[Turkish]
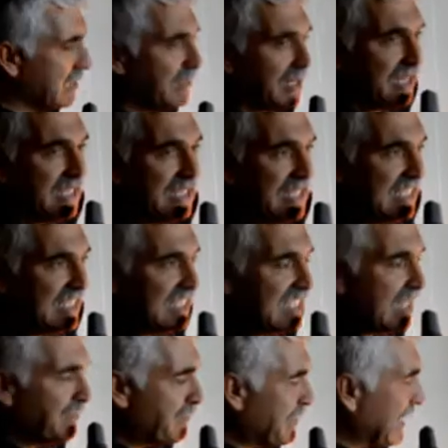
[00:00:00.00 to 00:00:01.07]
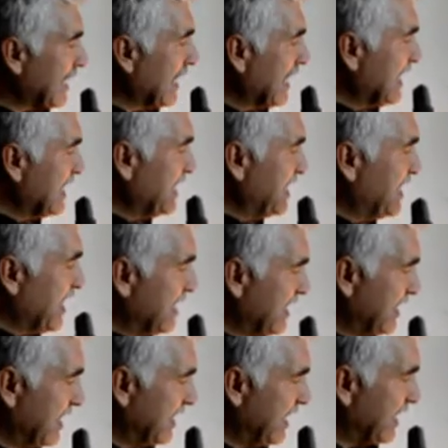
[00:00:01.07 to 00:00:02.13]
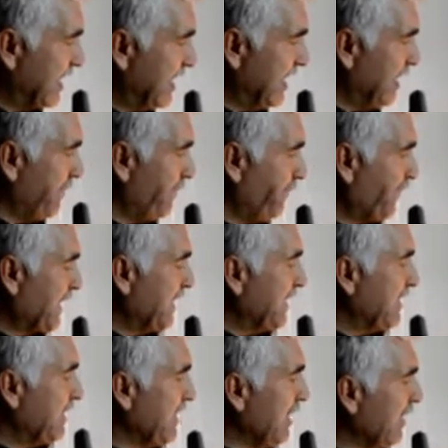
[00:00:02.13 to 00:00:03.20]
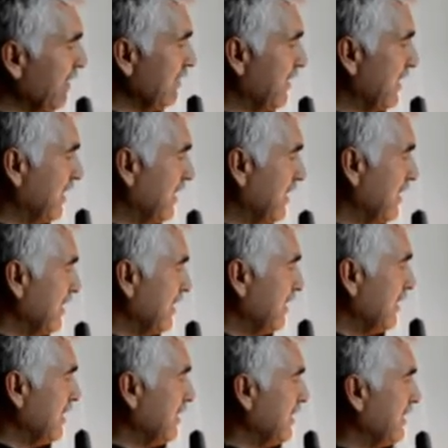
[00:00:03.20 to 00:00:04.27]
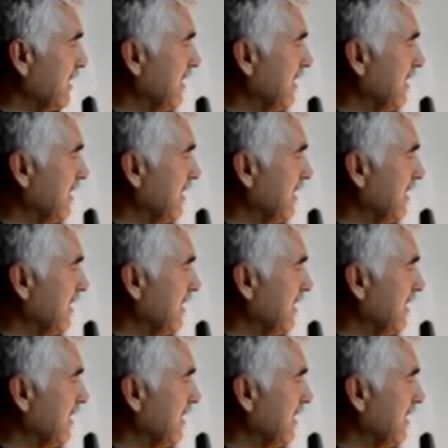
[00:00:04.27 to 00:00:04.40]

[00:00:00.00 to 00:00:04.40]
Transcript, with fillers: ama yaprakların içerisindeki yağ ve e,